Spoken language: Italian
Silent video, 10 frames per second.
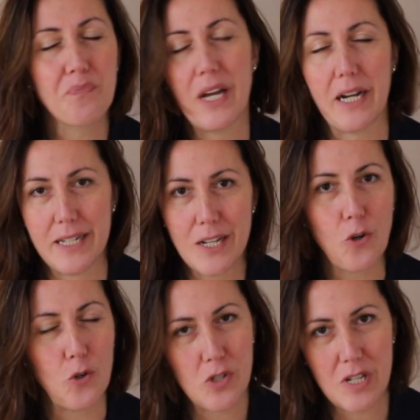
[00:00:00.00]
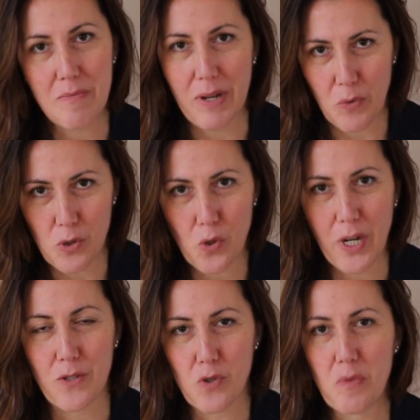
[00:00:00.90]
anche nei nostri, ma in questo
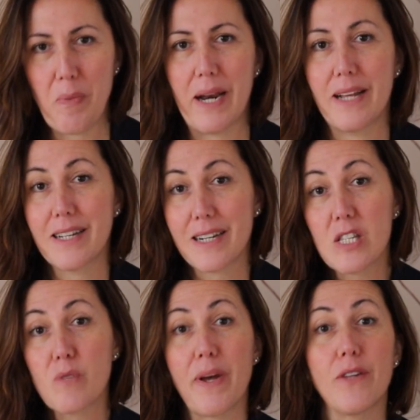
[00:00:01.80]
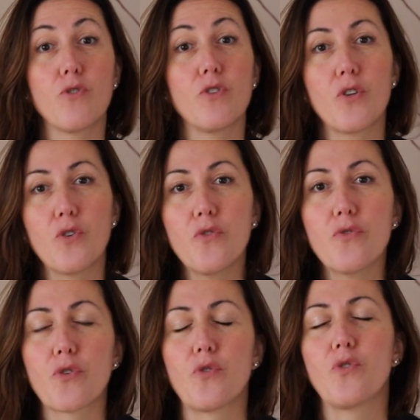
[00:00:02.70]
caso si parla del rispetto nei
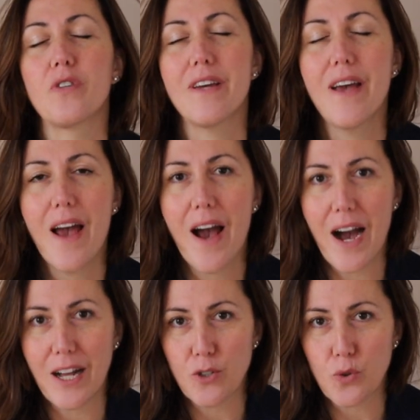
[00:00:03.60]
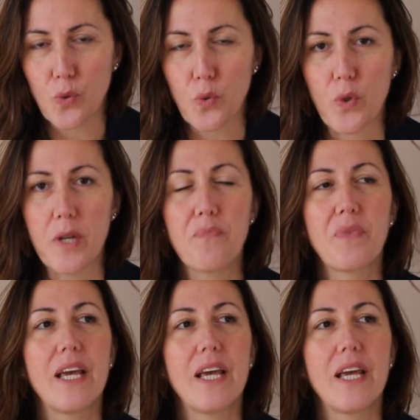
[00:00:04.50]
confronti altrui.